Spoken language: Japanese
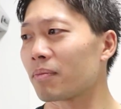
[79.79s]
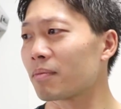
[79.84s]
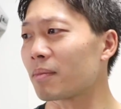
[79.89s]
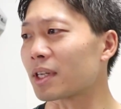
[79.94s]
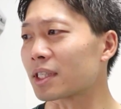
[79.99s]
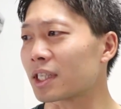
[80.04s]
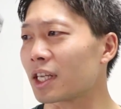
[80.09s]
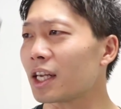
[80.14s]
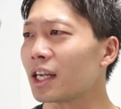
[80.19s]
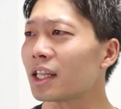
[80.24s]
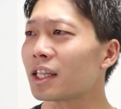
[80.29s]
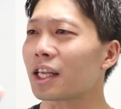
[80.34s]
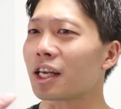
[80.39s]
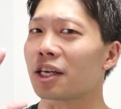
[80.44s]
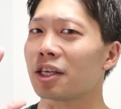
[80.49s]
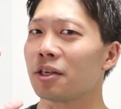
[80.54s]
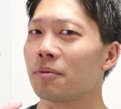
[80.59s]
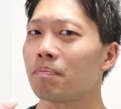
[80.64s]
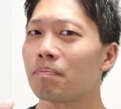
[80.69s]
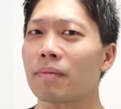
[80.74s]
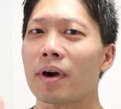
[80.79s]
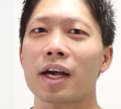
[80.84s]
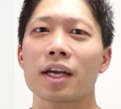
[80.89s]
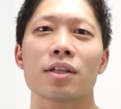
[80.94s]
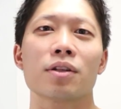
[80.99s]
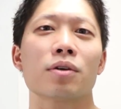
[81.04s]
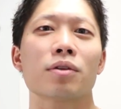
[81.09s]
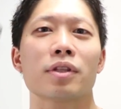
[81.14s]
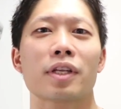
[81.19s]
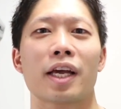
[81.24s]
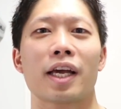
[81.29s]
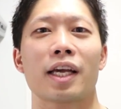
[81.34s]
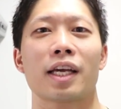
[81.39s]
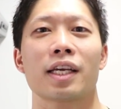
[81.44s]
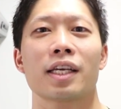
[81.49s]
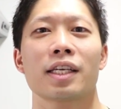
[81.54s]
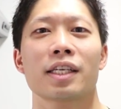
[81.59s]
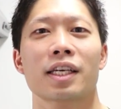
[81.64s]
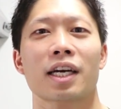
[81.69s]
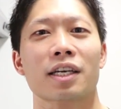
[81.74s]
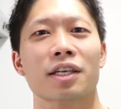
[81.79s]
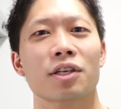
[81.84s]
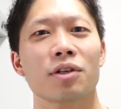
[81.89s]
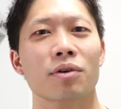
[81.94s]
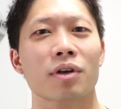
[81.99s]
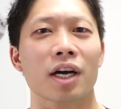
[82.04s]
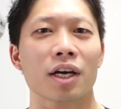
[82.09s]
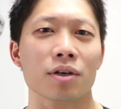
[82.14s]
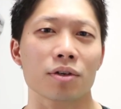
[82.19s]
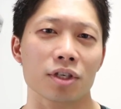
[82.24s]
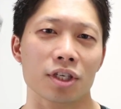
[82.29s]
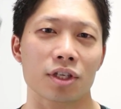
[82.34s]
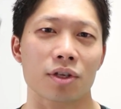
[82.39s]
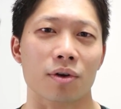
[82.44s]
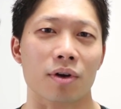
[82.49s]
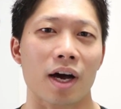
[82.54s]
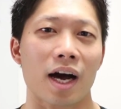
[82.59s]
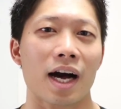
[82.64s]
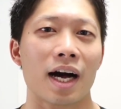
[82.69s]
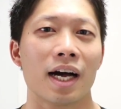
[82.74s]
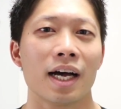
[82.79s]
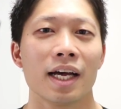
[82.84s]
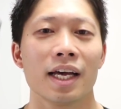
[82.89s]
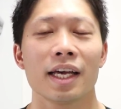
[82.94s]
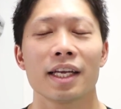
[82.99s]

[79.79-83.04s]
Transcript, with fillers: まあ、せいぜい1杯飲んで1 0 0キロカロリーとか